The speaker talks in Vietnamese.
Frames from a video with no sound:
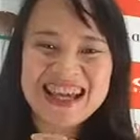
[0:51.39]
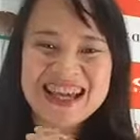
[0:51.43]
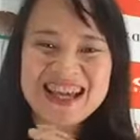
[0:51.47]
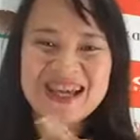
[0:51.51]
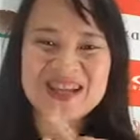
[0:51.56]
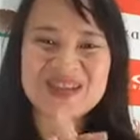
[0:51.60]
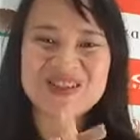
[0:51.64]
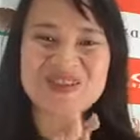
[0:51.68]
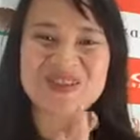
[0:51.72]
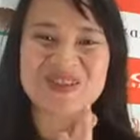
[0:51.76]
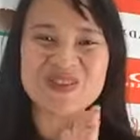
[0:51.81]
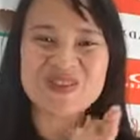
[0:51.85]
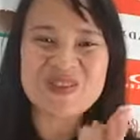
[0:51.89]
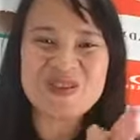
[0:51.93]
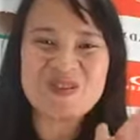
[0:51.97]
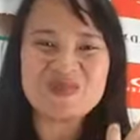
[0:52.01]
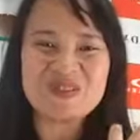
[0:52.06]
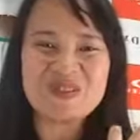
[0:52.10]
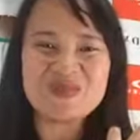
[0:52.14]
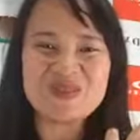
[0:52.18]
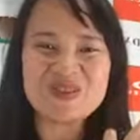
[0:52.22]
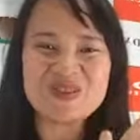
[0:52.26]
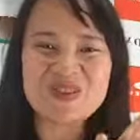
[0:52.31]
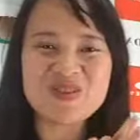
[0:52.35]
Để cho nó sôi
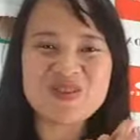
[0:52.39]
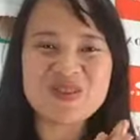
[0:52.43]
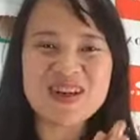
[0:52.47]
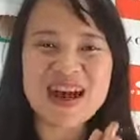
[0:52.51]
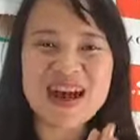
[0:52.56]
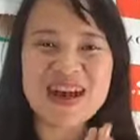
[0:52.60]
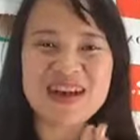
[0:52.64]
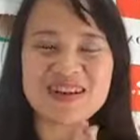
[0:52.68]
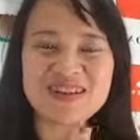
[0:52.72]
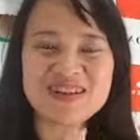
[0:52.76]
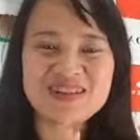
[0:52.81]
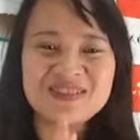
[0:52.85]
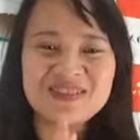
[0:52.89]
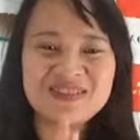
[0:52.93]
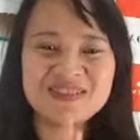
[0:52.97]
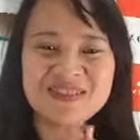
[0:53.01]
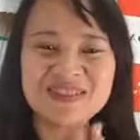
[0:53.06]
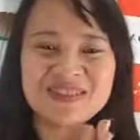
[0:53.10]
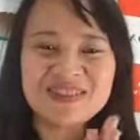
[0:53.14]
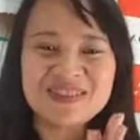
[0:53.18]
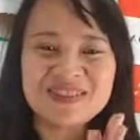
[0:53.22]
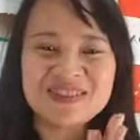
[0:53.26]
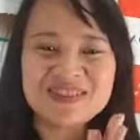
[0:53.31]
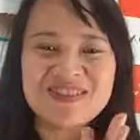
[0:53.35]
hơn một chút ạ.
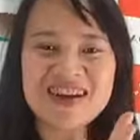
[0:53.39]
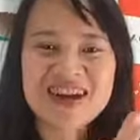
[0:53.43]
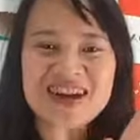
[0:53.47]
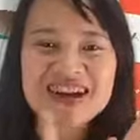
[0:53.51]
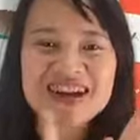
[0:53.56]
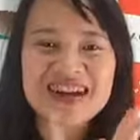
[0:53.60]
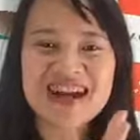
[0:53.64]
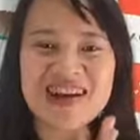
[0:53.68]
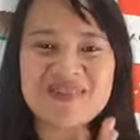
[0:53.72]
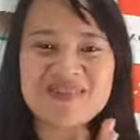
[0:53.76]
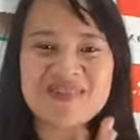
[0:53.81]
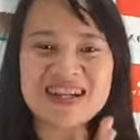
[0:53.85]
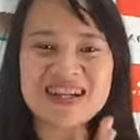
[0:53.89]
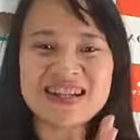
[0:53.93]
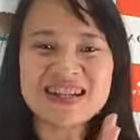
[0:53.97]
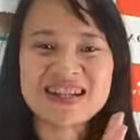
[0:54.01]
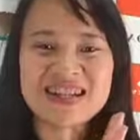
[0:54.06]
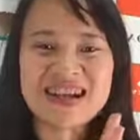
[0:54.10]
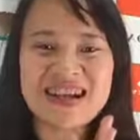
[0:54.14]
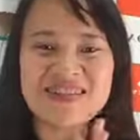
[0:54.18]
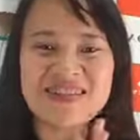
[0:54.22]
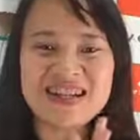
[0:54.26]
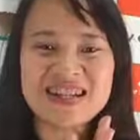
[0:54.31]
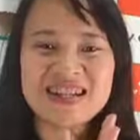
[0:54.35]
Vâng, cảm ơn,
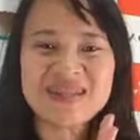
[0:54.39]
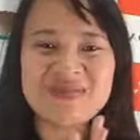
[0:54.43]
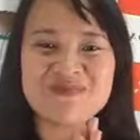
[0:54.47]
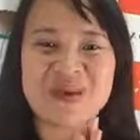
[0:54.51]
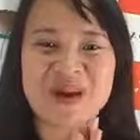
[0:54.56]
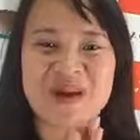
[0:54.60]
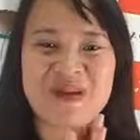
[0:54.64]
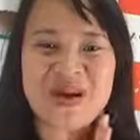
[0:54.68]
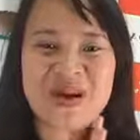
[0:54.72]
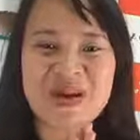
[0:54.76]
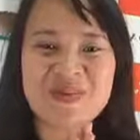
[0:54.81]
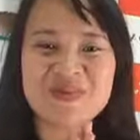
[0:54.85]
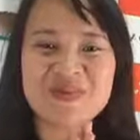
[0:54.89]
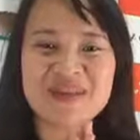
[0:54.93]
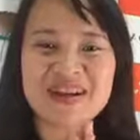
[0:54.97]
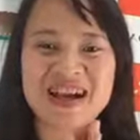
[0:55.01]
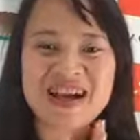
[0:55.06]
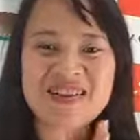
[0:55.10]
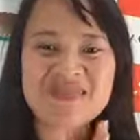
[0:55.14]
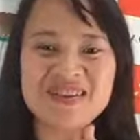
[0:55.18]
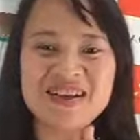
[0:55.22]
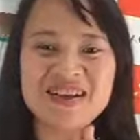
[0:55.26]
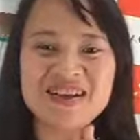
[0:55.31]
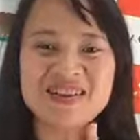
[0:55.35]
cảm ơn chị Bảo Ngọc,
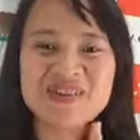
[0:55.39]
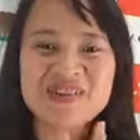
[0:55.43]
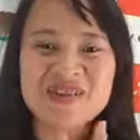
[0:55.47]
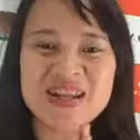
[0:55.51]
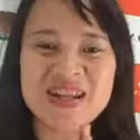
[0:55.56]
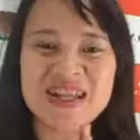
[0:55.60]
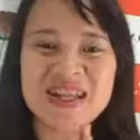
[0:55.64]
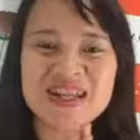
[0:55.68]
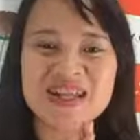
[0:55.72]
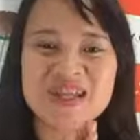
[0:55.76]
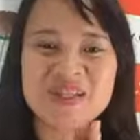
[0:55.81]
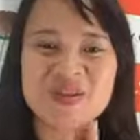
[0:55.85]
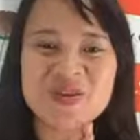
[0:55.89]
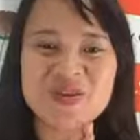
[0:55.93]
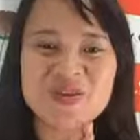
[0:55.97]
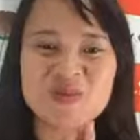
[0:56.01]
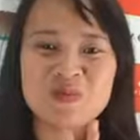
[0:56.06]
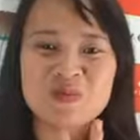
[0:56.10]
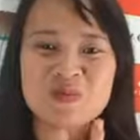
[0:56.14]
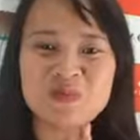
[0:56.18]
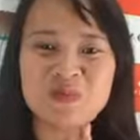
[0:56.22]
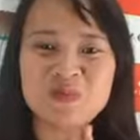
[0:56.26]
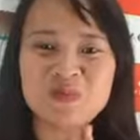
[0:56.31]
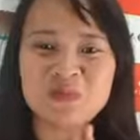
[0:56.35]
cảm ơn Nguyễn Đình
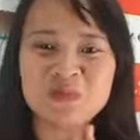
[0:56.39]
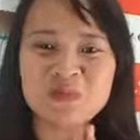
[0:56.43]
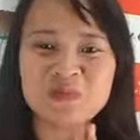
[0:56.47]
Trung.